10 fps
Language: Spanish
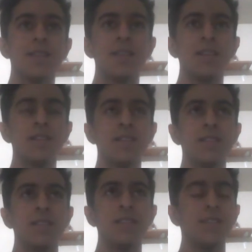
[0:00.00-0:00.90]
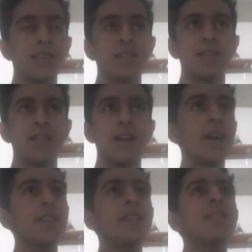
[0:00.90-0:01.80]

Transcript: Y ahí